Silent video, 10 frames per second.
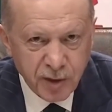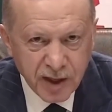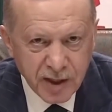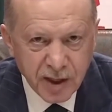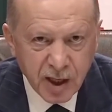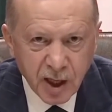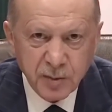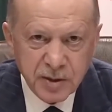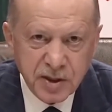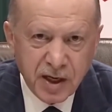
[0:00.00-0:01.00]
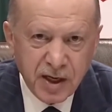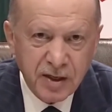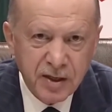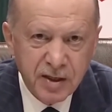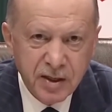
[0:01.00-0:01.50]
iki verginin
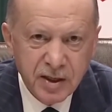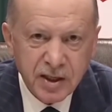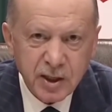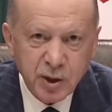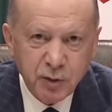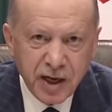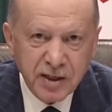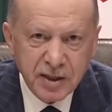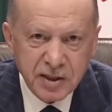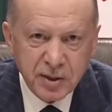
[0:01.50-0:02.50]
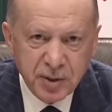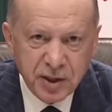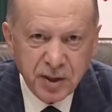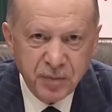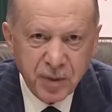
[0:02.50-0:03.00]
kalkmasıyla işveren
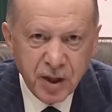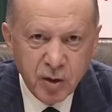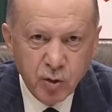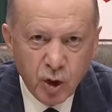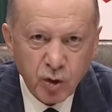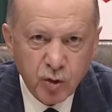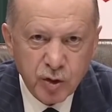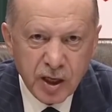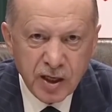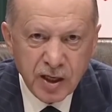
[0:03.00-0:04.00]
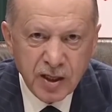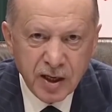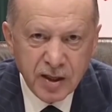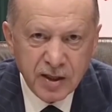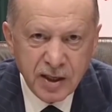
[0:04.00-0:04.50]
kesimini 450
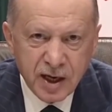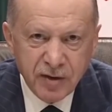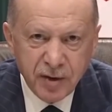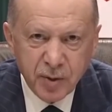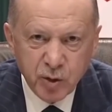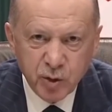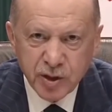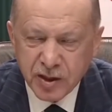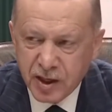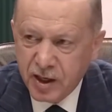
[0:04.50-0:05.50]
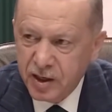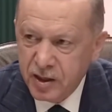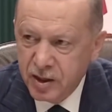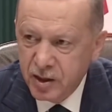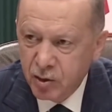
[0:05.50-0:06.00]
liralık ilave bir yükten de
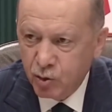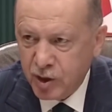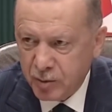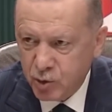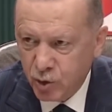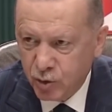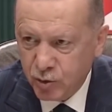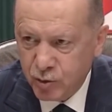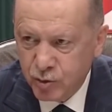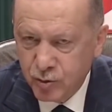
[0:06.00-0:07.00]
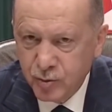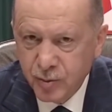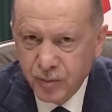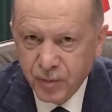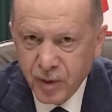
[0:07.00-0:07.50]
kurtarmış oluyoruz.
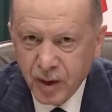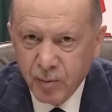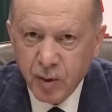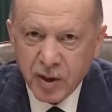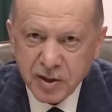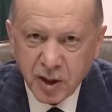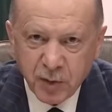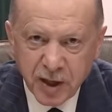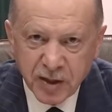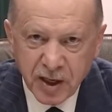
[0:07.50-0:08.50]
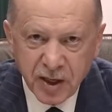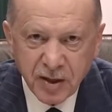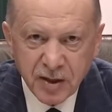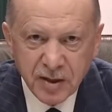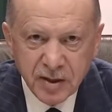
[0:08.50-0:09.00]
Bir başka
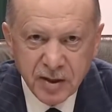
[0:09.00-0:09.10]
ifadeyle